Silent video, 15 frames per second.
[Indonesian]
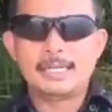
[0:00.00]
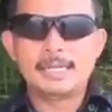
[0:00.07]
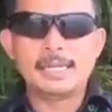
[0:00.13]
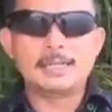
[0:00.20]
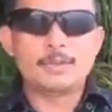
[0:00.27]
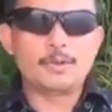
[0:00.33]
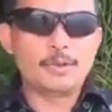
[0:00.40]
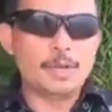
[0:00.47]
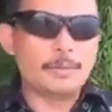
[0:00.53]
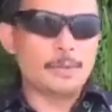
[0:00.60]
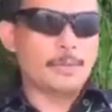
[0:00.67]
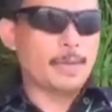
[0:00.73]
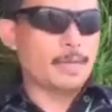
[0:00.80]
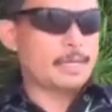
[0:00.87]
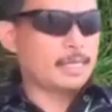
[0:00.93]
dan juga
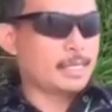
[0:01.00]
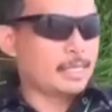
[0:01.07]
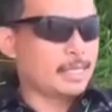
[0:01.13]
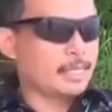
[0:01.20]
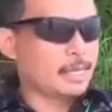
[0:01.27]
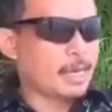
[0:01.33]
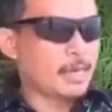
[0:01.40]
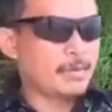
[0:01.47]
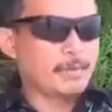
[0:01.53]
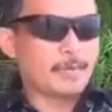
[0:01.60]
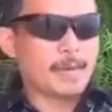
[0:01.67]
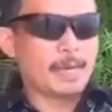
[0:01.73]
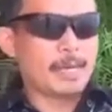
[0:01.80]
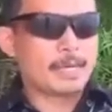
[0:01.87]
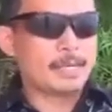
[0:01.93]
memang di sini
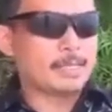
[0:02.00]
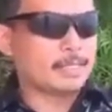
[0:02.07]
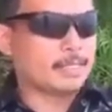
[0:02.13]
terhampar